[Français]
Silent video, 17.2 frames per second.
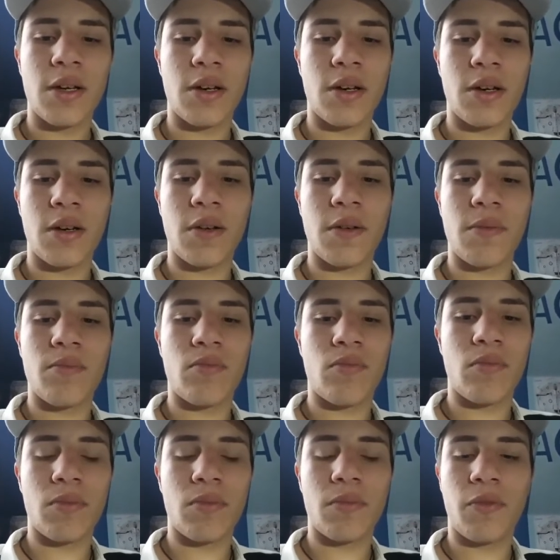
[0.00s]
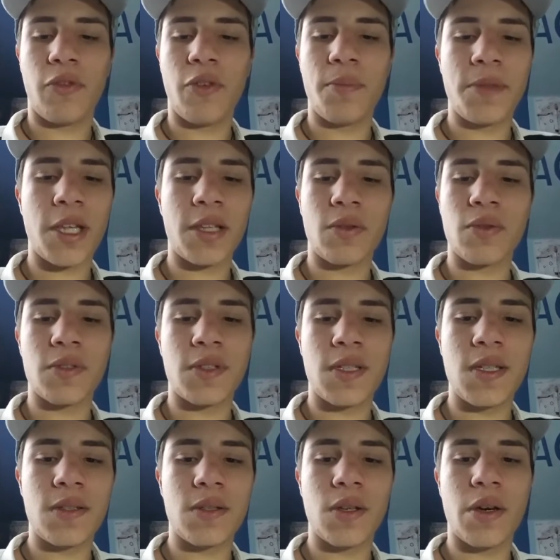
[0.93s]
il euh, faut peut-être qu'on se
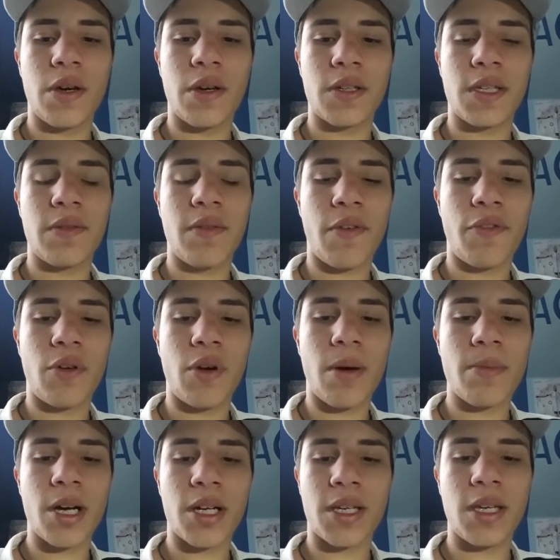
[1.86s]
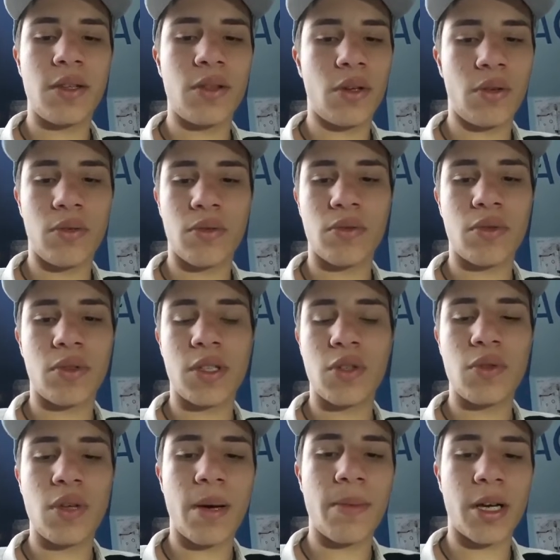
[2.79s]
dise euh, qu'il va falloir marquer. Non, on
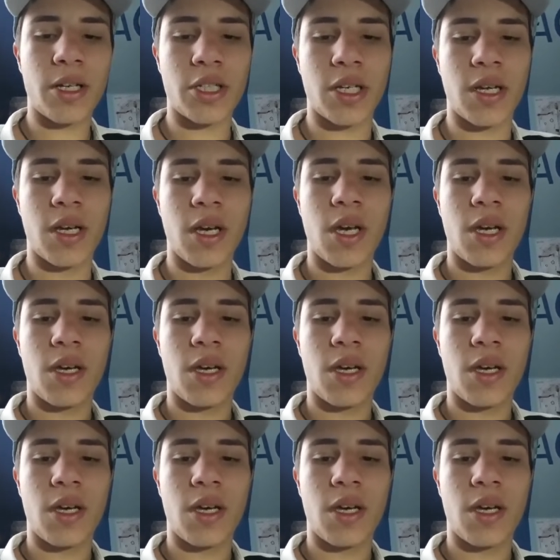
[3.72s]
continue à marcher.